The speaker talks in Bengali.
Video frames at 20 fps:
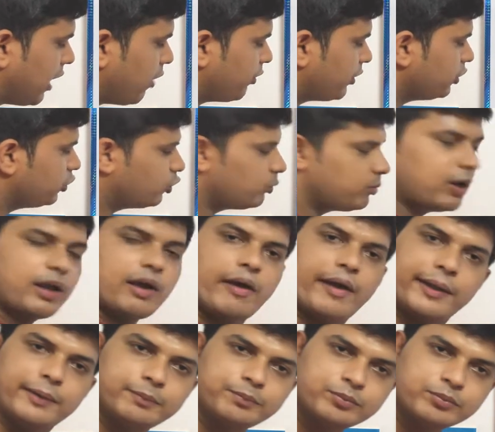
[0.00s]
রেখাও কিন্তু বলা
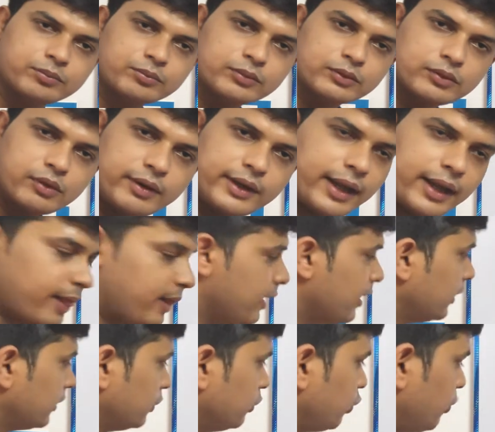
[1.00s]
হয় ওকে
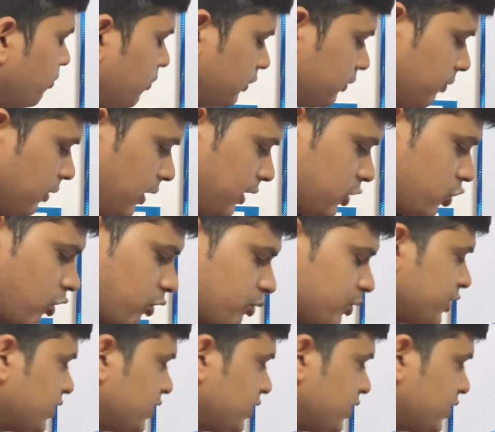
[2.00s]
এর শর্ট